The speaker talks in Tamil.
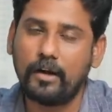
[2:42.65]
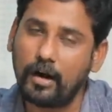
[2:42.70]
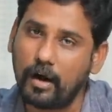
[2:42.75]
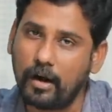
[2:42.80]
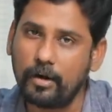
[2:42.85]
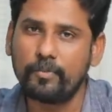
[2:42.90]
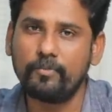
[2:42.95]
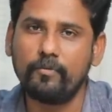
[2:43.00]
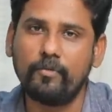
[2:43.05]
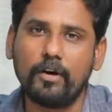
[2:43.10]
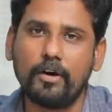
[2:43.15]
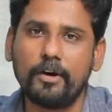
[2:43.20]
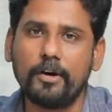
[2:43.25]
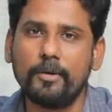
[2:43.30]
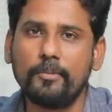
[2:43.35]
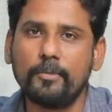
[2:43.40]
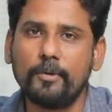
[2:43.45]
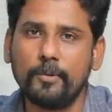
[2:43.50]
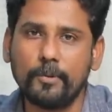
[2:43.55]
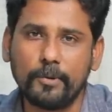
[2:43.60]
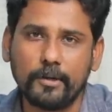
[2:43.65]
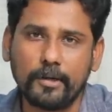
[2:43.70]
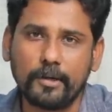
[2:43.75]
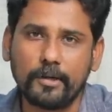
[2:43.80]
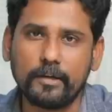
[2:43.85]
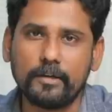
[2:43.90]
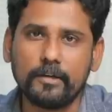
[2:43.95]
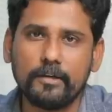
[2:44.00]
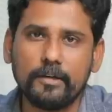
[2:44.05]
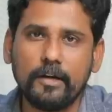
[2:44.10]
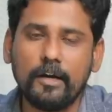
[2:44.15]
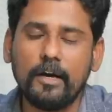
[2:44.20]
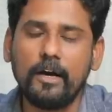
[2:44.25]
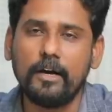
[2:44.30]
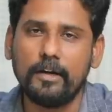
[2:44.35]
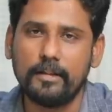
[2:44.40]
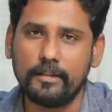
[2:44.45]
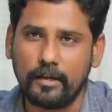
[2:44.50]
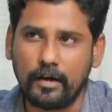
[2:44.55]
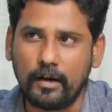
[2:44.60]
ஆளும் வர்ணம்னு ஒன்று இருக்குது
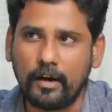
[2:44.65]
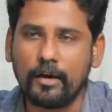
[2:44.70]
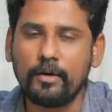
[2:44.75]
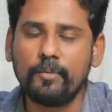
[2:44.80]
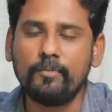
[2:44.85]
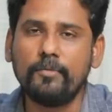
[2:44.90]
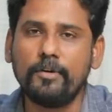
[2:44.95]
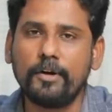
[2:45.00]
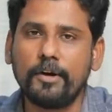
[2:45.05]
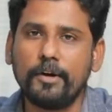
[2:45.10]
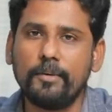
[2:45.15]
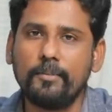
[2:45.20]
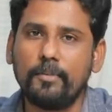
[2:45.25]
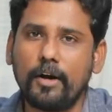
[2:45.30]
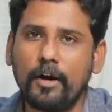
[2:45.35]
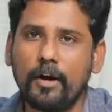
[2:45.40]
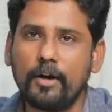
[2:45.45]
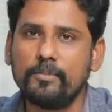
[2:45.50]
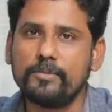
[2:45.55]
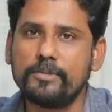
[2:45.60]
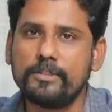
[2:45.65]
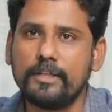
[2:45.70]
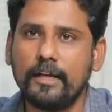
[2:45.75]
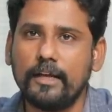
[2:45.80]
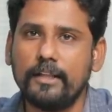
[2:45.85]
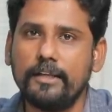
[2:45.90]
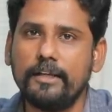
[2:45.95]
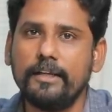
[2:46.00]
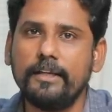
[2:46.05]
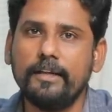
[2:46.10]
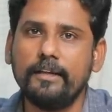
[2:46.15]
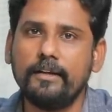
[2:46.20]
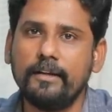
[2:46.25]
அந்த ஆளும் வர்ணம் ஆளும் சாதி